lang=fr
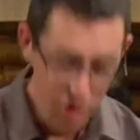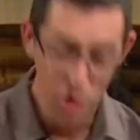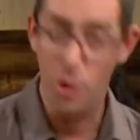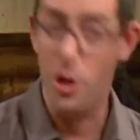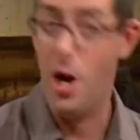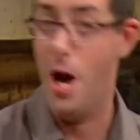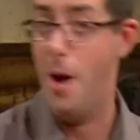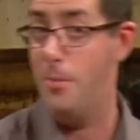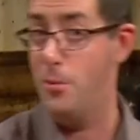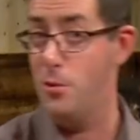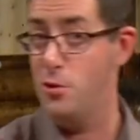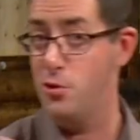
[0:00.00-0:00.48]
Donc,
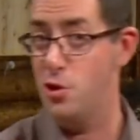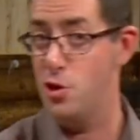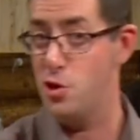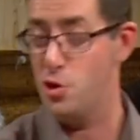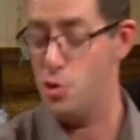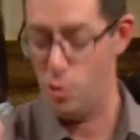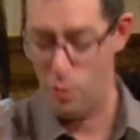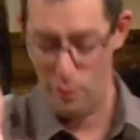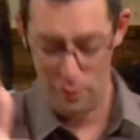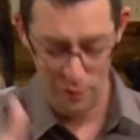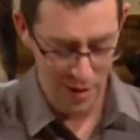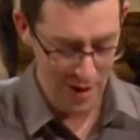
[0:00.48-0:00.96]
en plus de
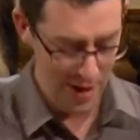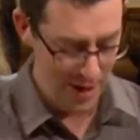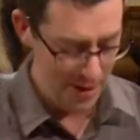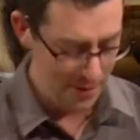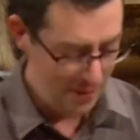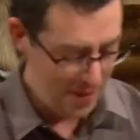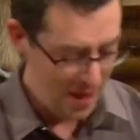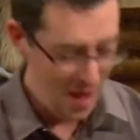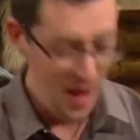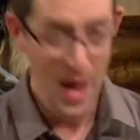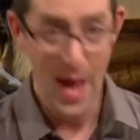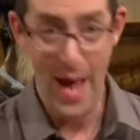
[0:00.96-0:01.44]
chauffer, hein,
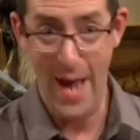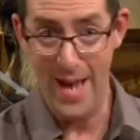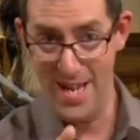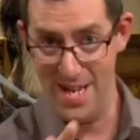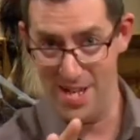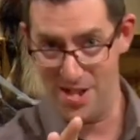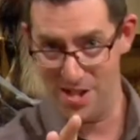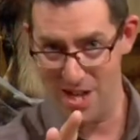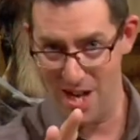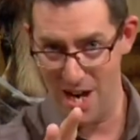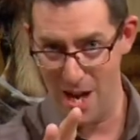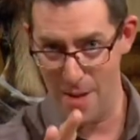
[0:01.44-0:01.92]

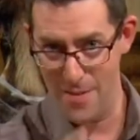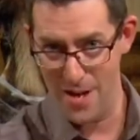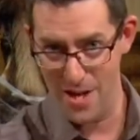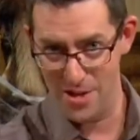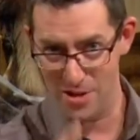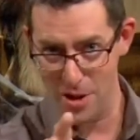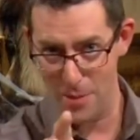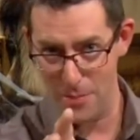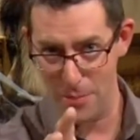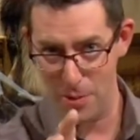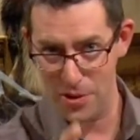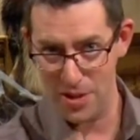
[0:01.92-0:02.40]
a ça à la
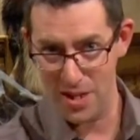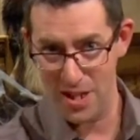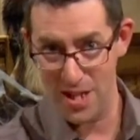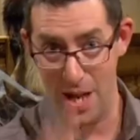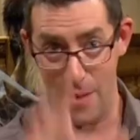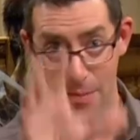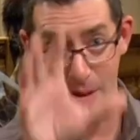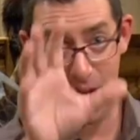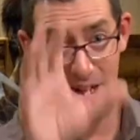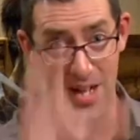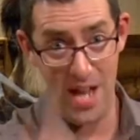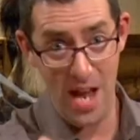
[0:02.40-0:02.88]
maison à portée de
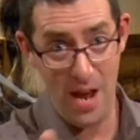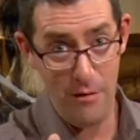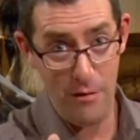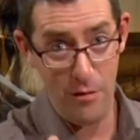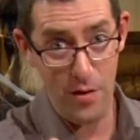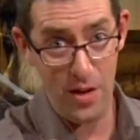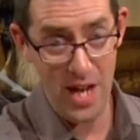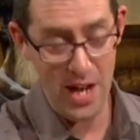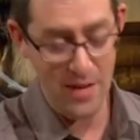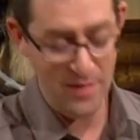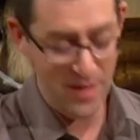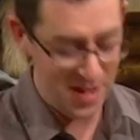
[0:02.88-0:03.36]
la main. D'un
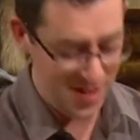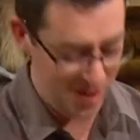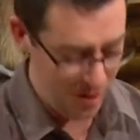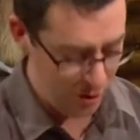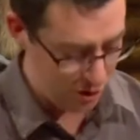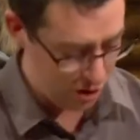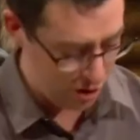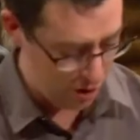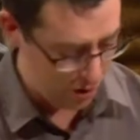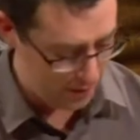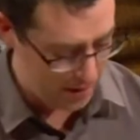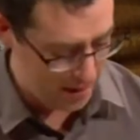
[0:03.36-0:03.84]
fois d'invasion
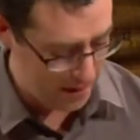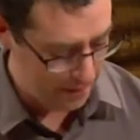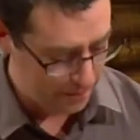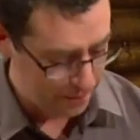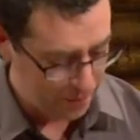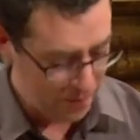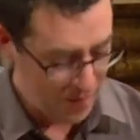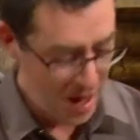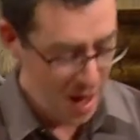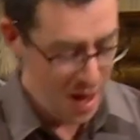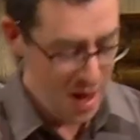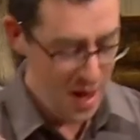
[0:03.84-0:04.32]
zombie.
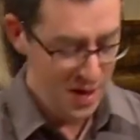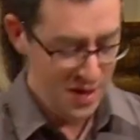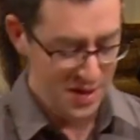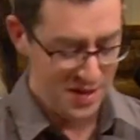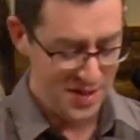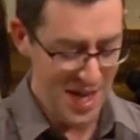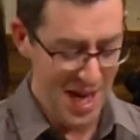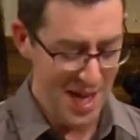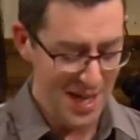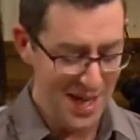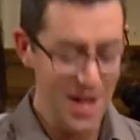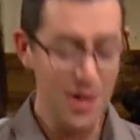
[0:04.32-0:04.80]

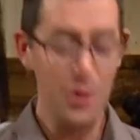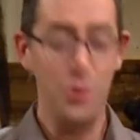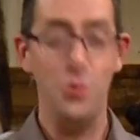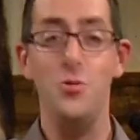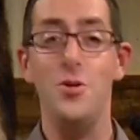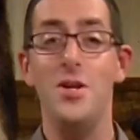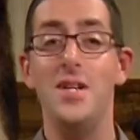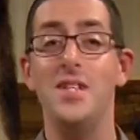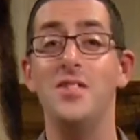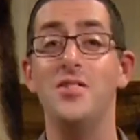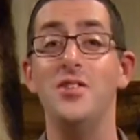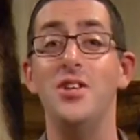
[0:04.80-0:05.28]
50
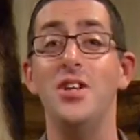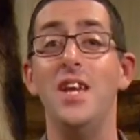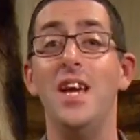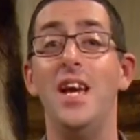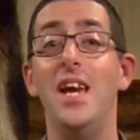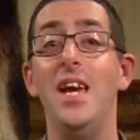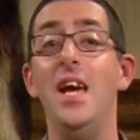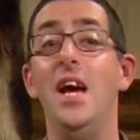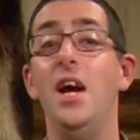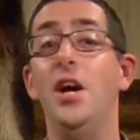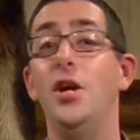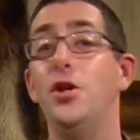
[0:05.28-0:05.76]
nuances de
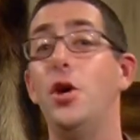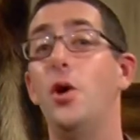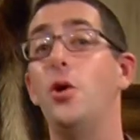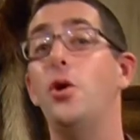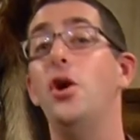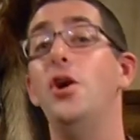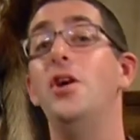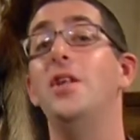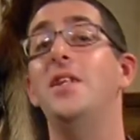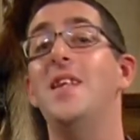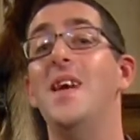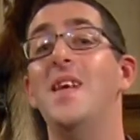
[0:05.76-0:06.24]
gris. Donc,
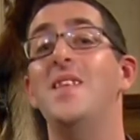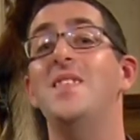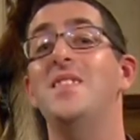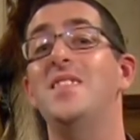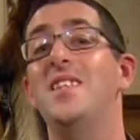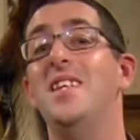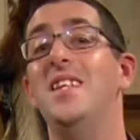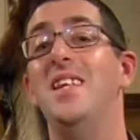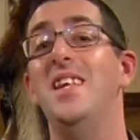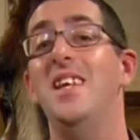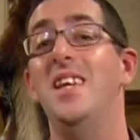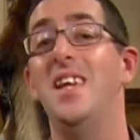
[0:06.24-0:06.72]
un texte
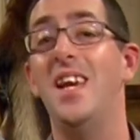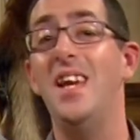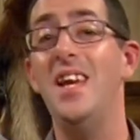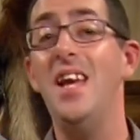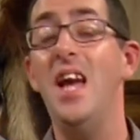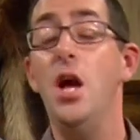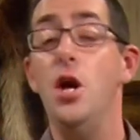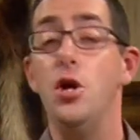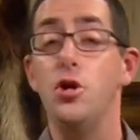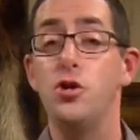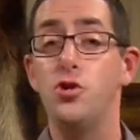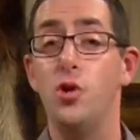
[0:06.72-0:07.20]
qui est
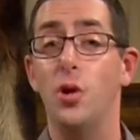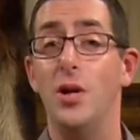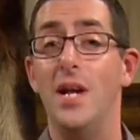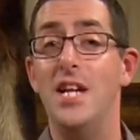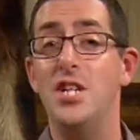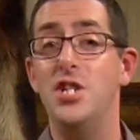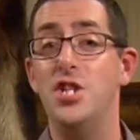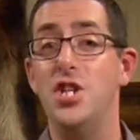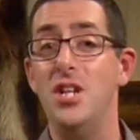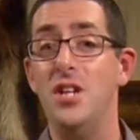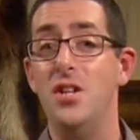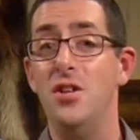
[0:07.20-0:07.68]
écrit sur
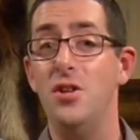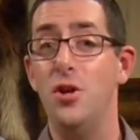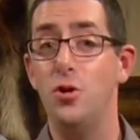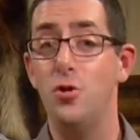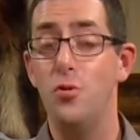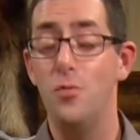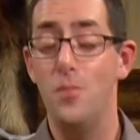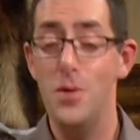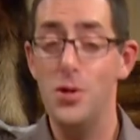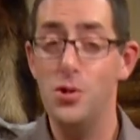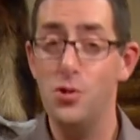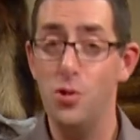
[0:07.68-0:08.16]
la
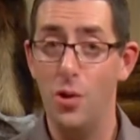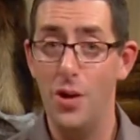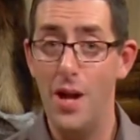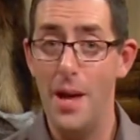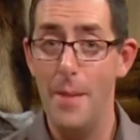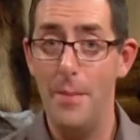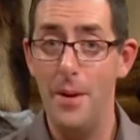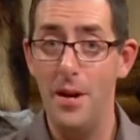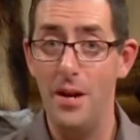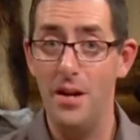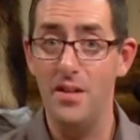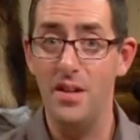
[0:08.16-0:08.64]
géninotupée, sur la
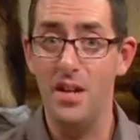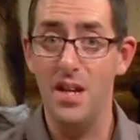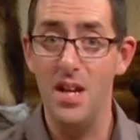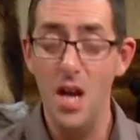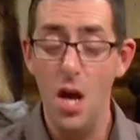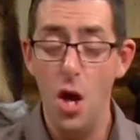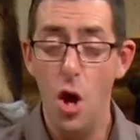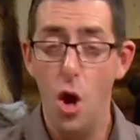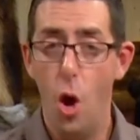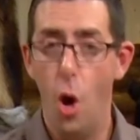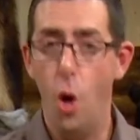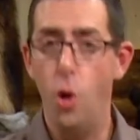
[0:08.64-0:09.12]
perdrie,
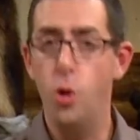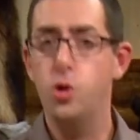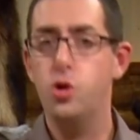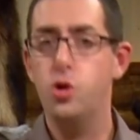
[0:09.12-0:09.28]
Un